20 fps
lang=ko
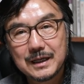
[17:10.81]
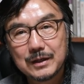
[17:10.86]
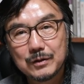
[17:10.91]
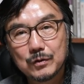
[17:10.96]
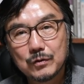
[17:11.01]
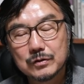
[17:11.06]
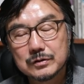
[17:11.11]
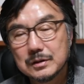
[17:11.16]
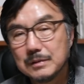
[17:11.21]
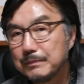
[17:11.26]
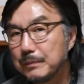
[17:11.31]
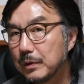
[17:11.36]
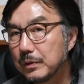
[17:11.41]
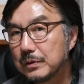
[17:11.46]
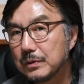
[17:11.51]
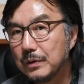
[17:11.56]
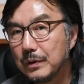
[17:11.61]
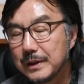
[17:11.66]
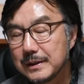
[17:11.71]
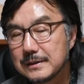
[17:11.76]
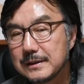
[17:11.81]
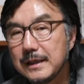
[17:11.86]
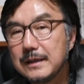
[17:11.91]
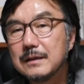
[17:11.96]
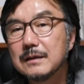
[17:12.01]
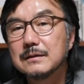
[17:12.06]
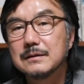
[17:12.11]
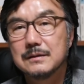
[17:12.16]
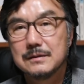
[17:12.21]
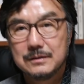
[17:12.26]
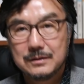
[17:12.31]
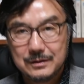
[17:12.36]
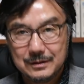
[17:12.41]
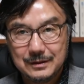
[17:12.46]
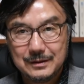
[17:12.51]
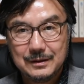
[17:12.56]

이런 것을 포토에세이라고 그러죠.